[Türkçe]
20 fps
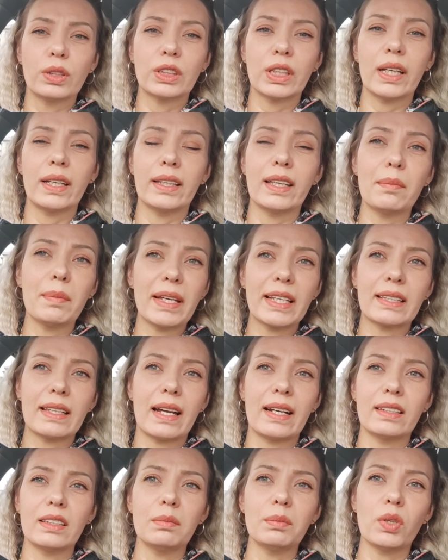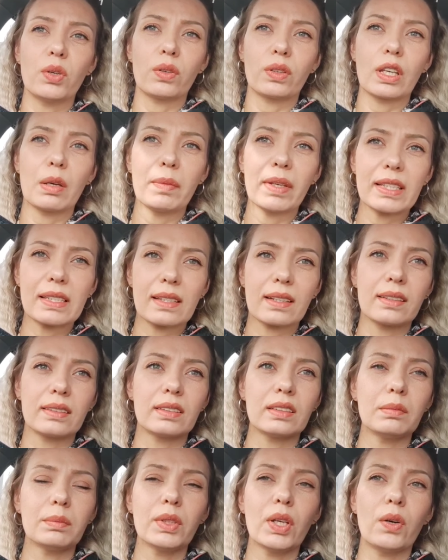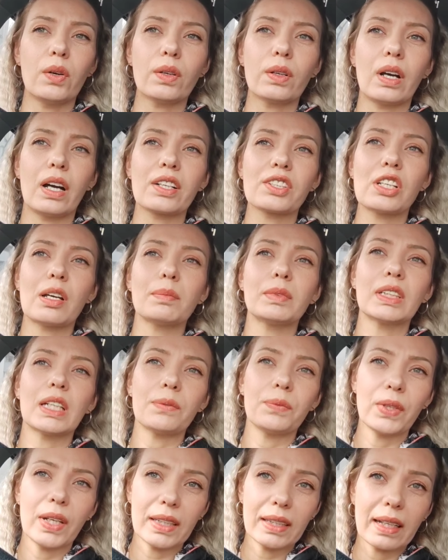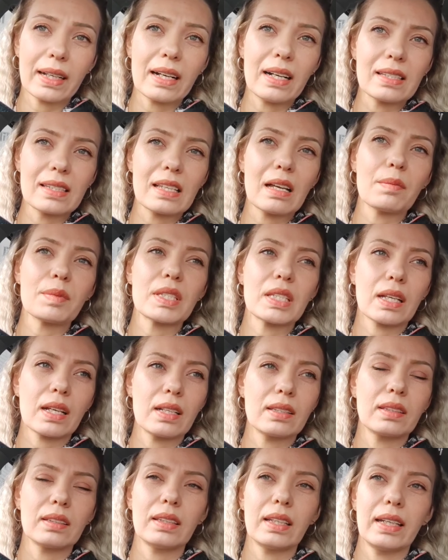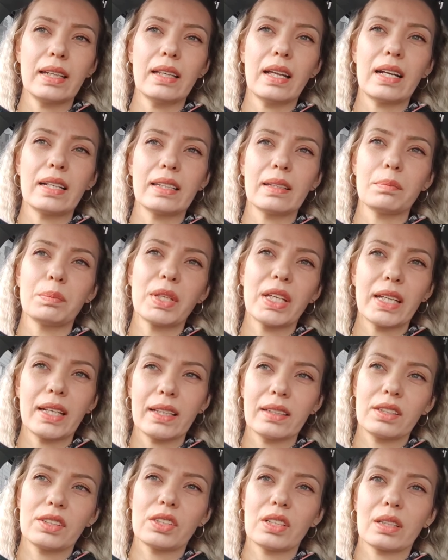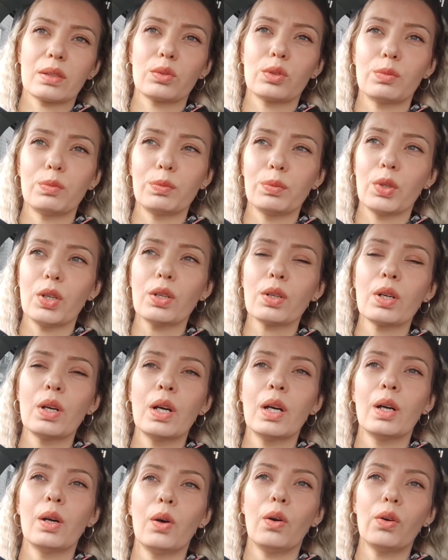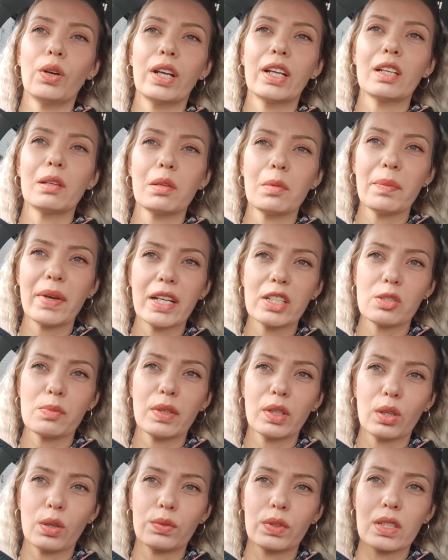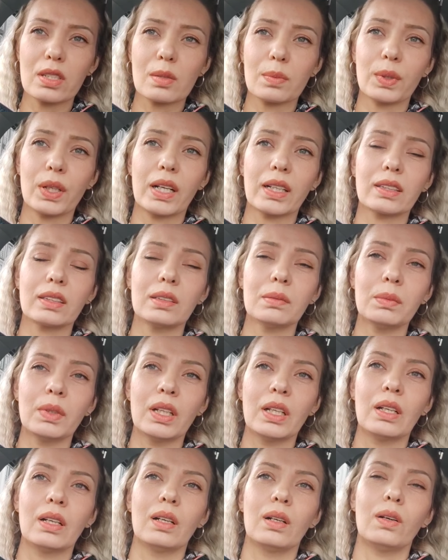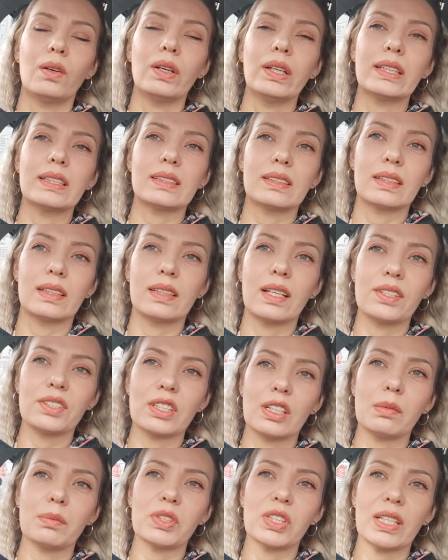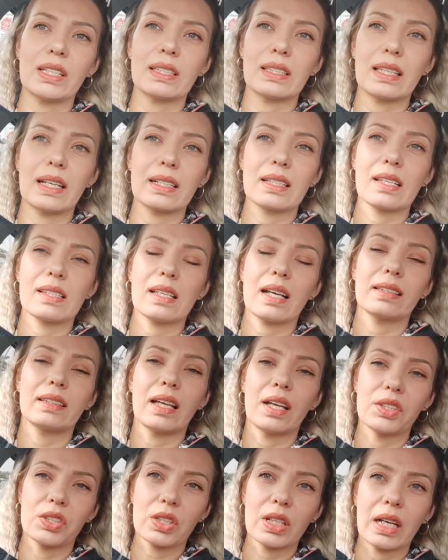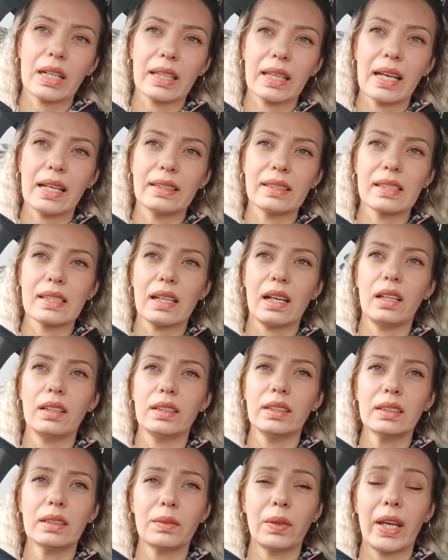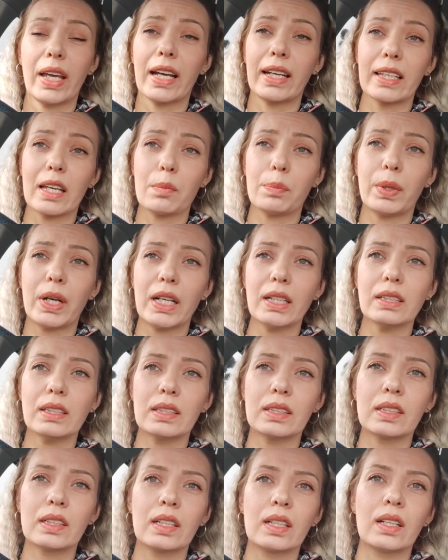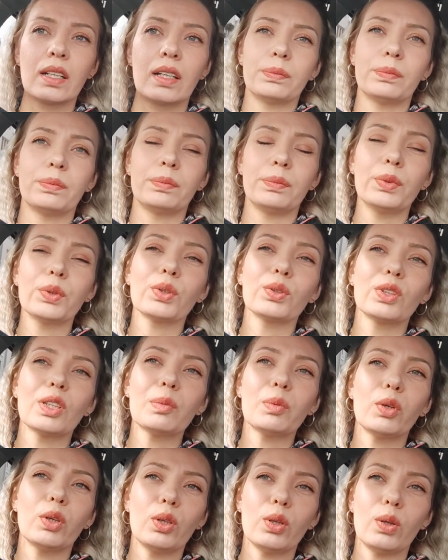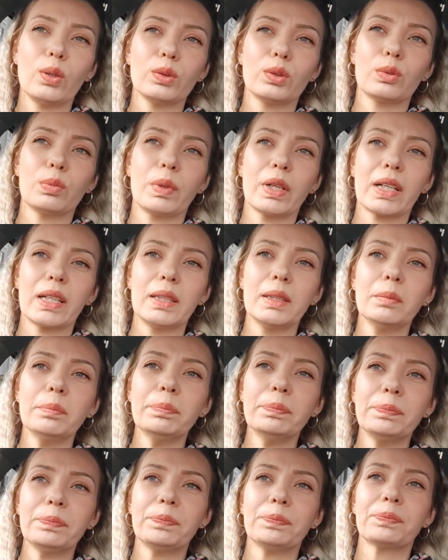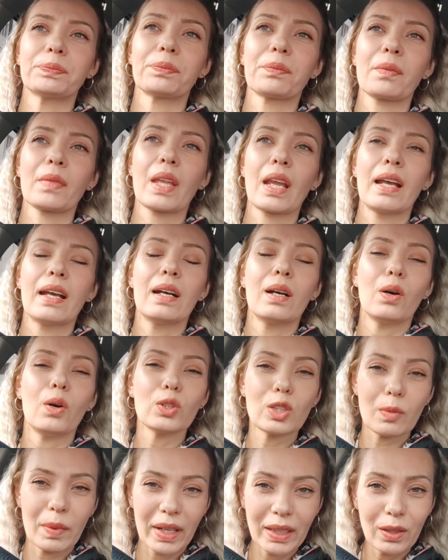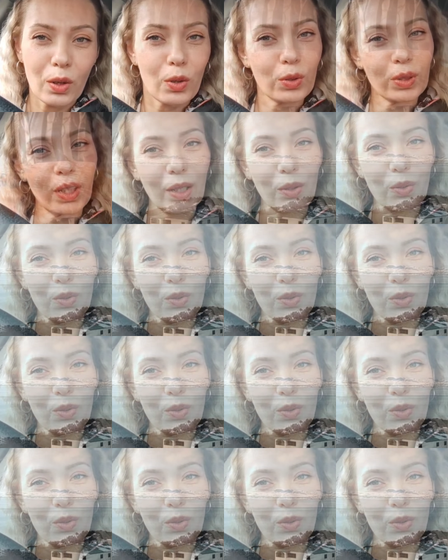Şey yemek derdim yok. Yemek sıkıntım yok. Akşam trafiğine de kalsam sıkıntı değil. Yani bir yere yetişecek durumum yok. Orhan'a da mercimek köftesi bıraktım. O ekstradan canım bir şey isterse zaten çıkar kendisi alır veya yapar. Bugün de böyle olsun bakalım. O zaman orada